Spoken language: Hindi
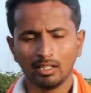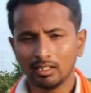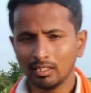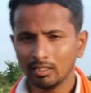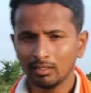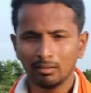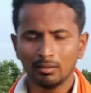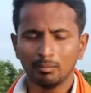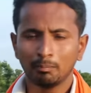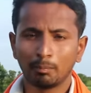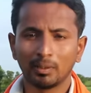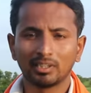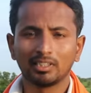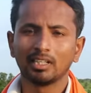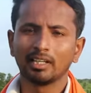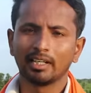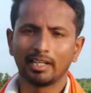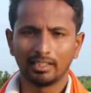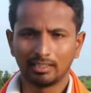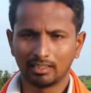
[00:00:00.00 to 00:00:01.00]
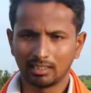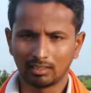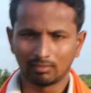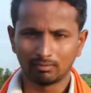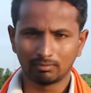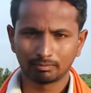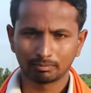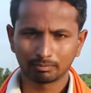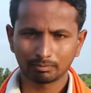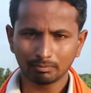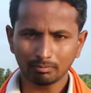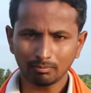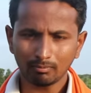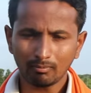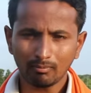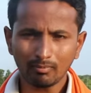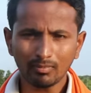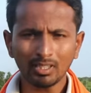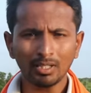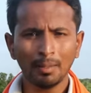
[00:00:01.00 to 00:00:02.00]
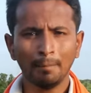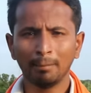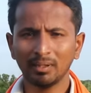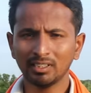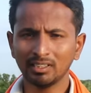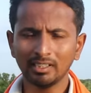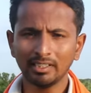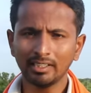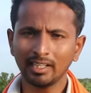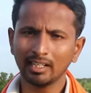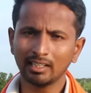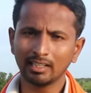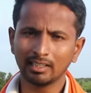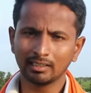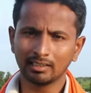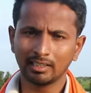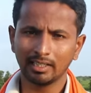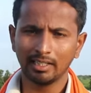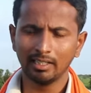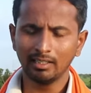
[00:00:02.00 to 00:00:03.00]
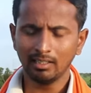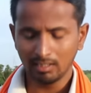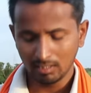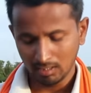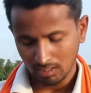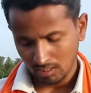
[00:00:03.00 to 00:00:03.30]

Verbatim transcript: ये पतंग रहते हैं पतंग क्या करते हैं